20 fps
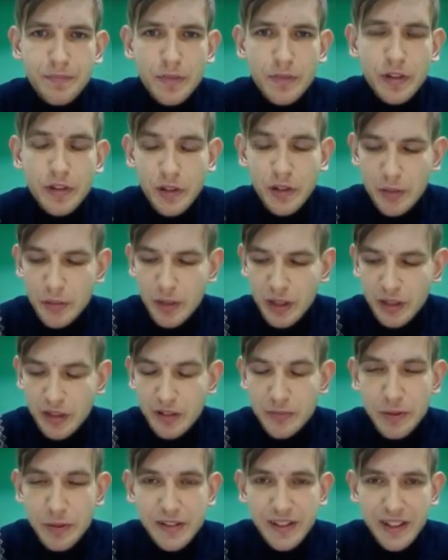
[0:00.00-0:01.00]
современные
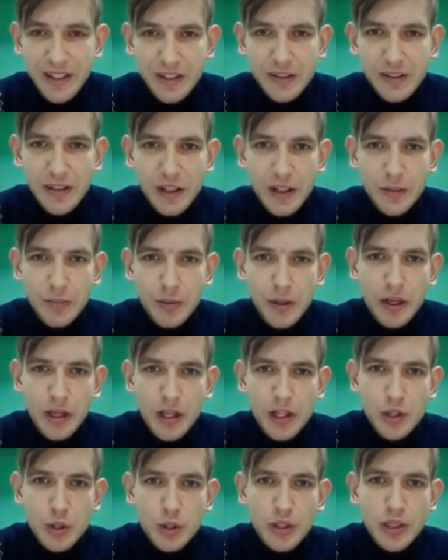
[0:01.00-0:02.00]
специалисты, они пока
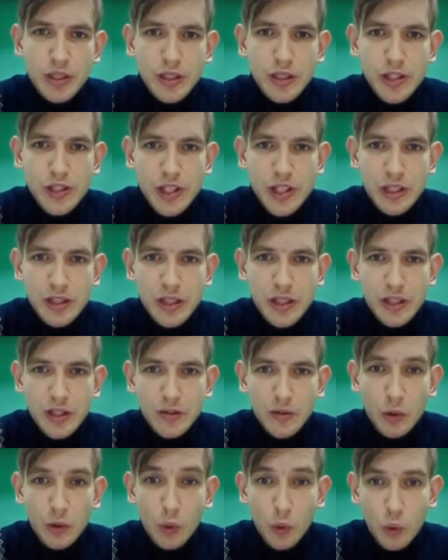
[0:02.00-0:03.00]
еще не дошли до
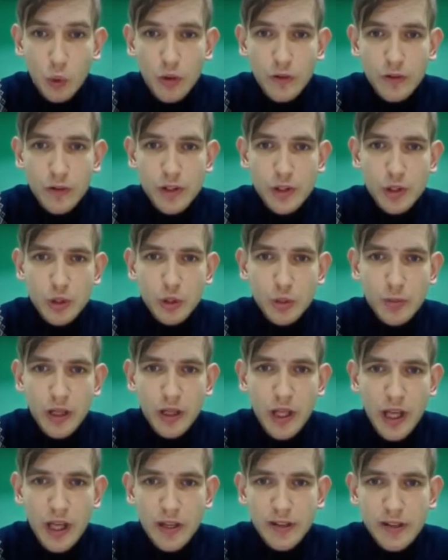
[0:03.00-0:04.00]
того уровня, чтобы
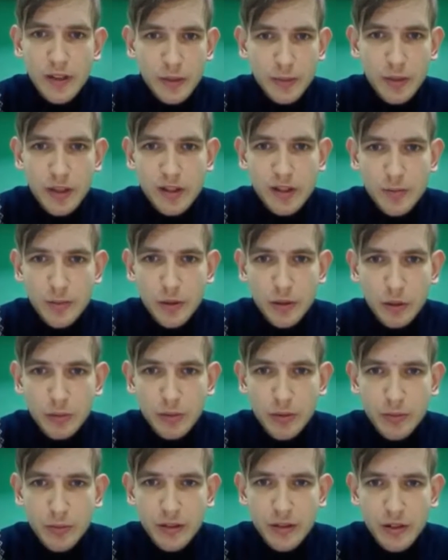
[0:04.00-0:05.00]
заниматься
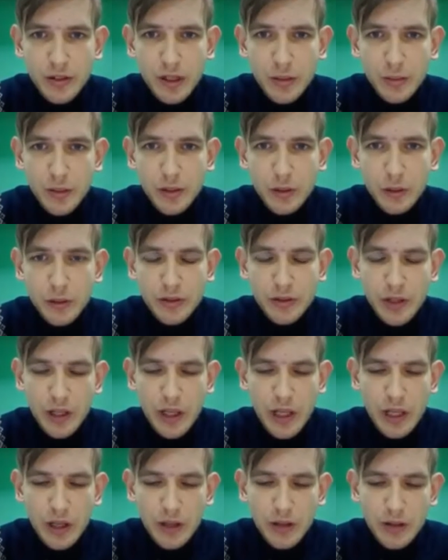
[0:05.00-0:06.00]
подобными делами. То есть
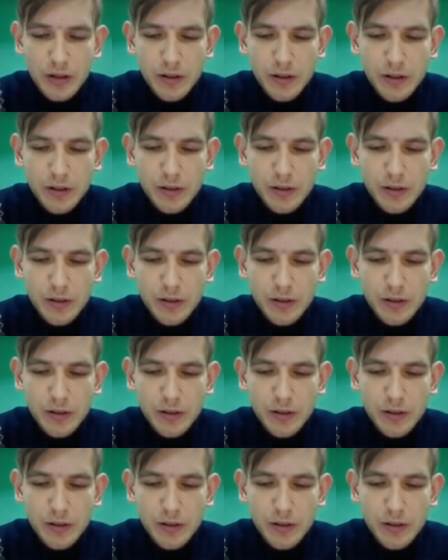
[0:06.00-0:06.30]
э,